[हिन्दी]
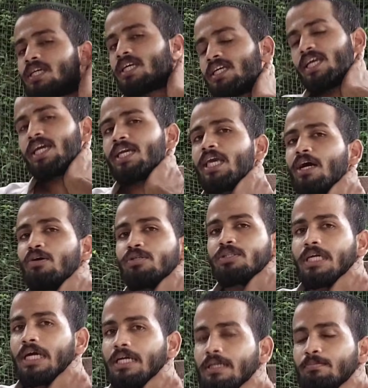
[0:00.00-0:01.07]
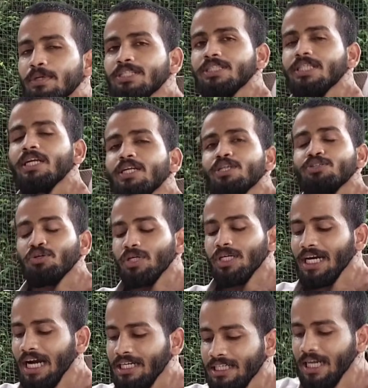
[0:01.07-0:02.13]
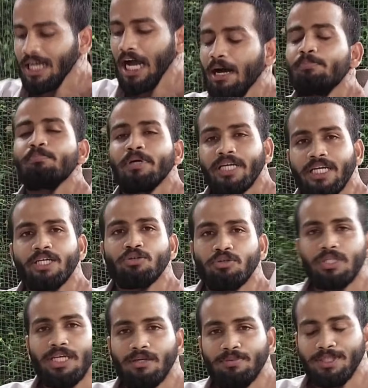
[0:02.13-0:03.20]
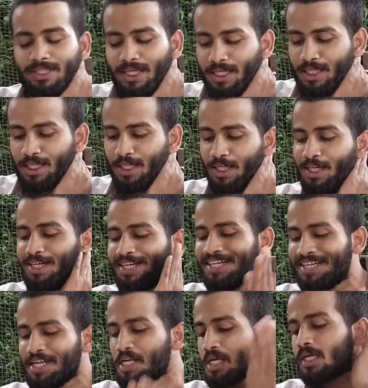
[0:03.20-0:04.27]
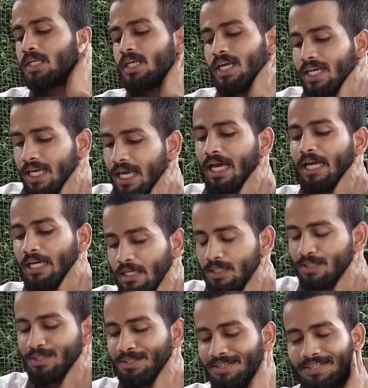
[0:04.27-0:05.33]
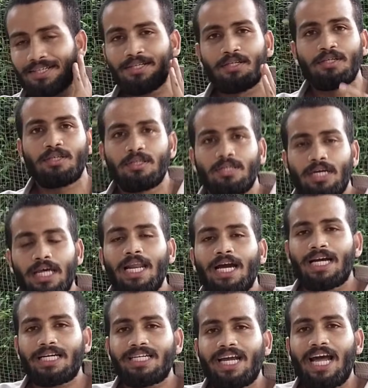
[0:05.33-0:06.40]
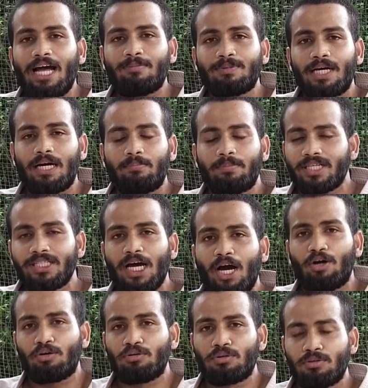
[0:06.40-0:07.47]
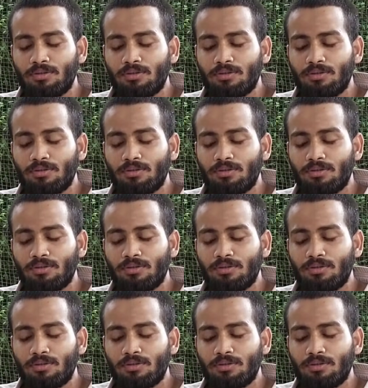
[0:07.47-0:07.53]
ये ये क्या होता है मच्छर ने थोड़ी काटा है आप मरे क्यों नहीं अभी तक ये क्या है गला कट गया आपका मर जाओ